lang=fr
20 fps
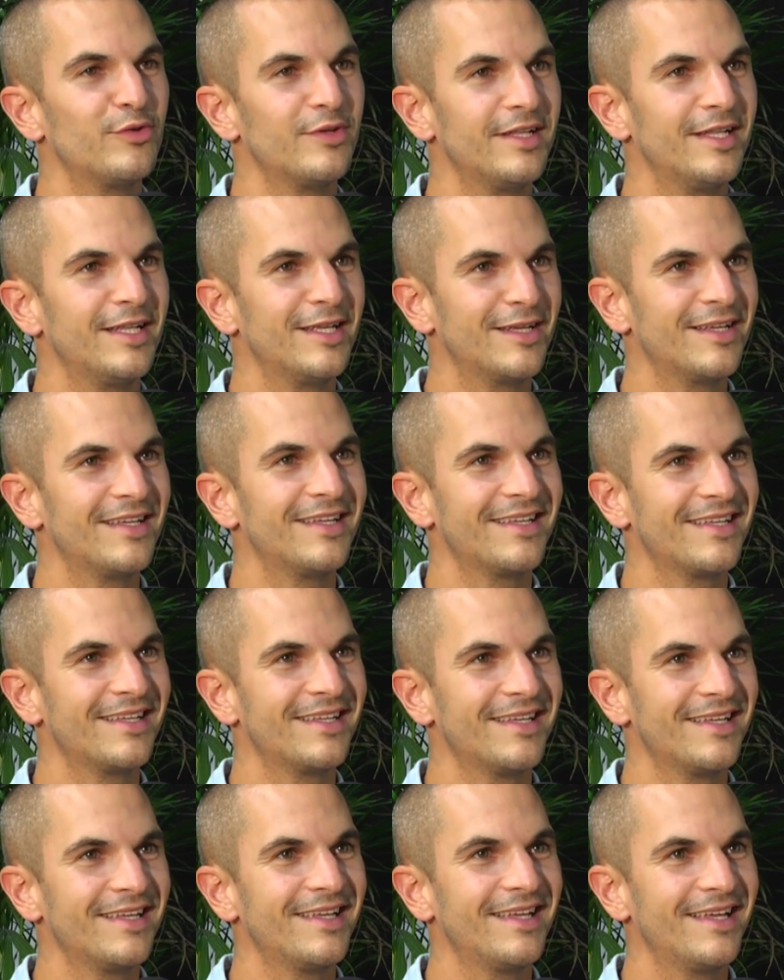réussir
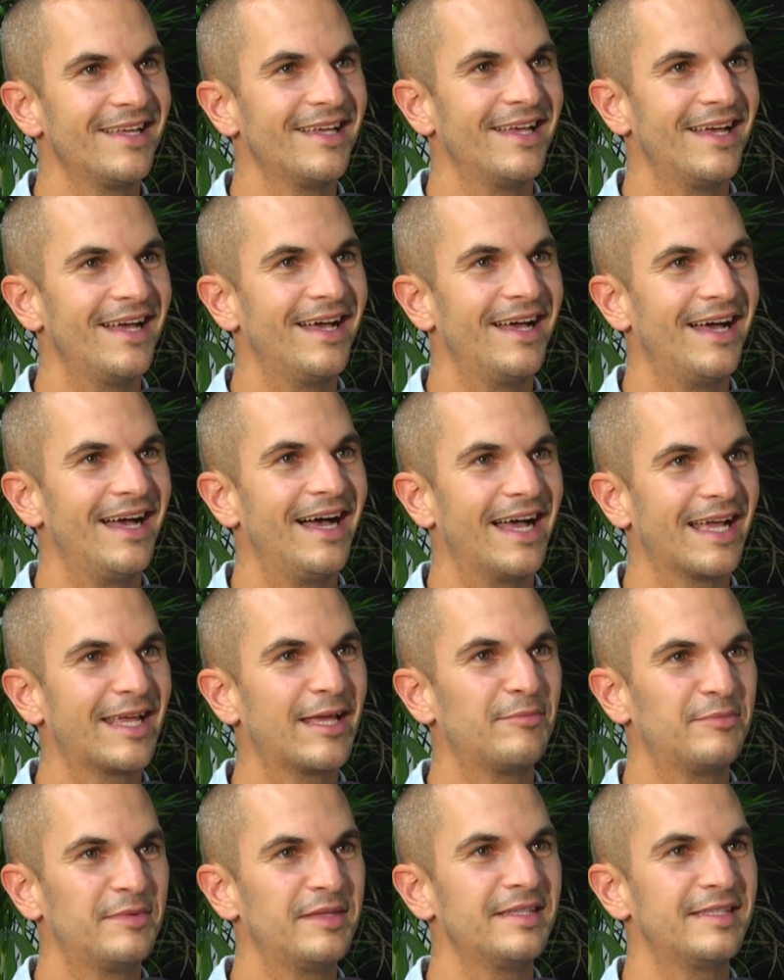à saisir euh,
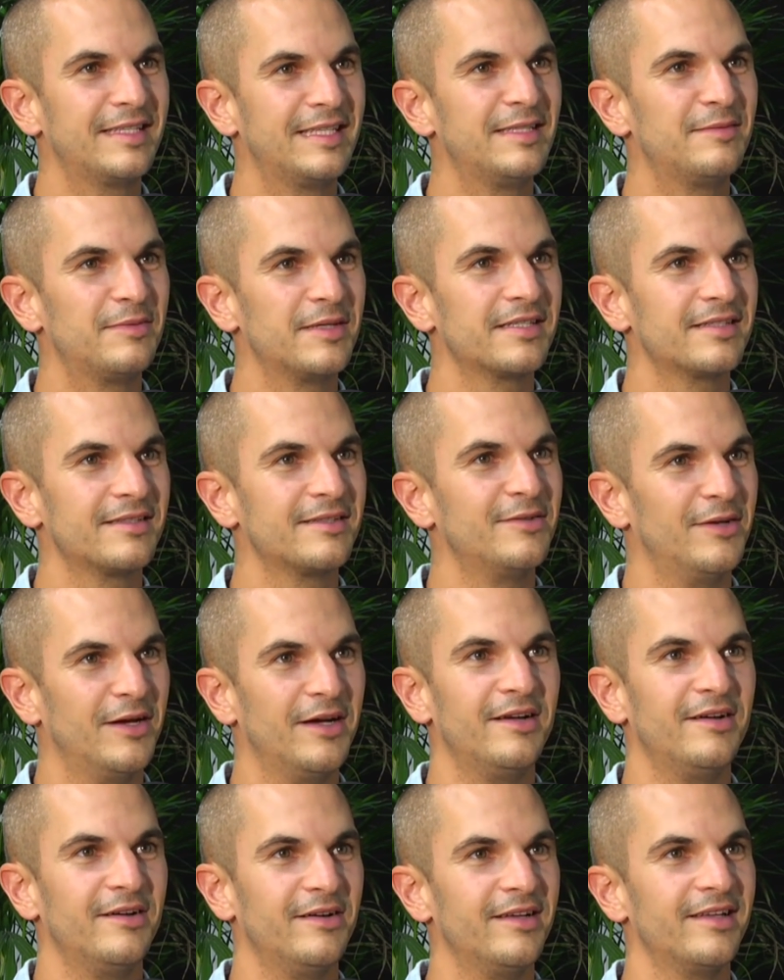ce qui est caractéristique.
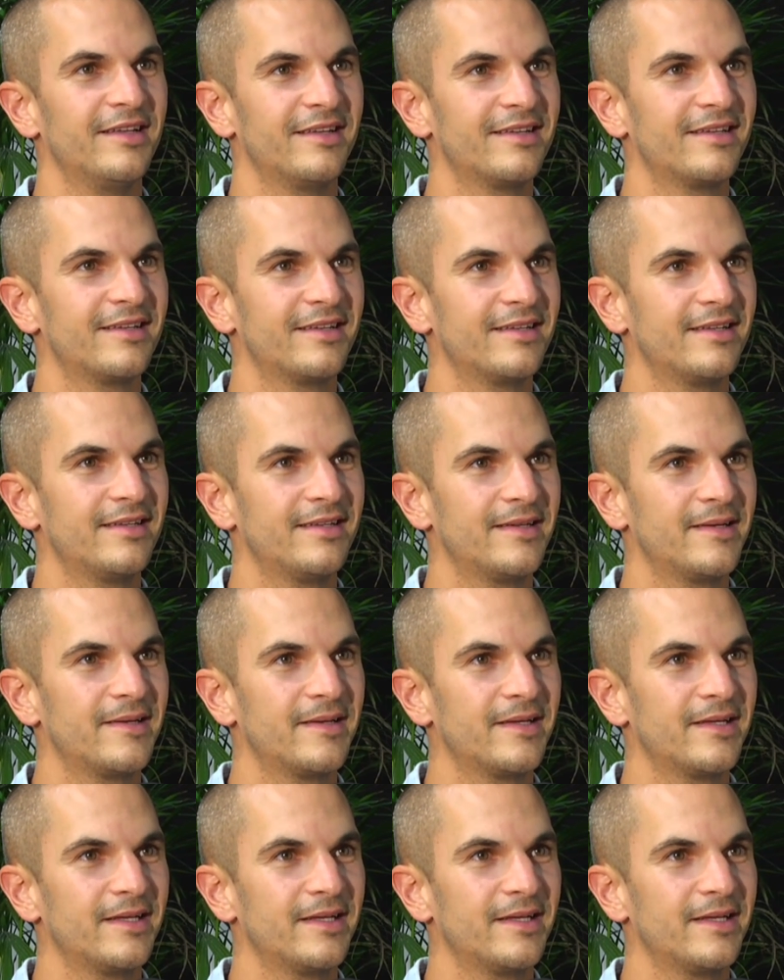Hein, d'accord.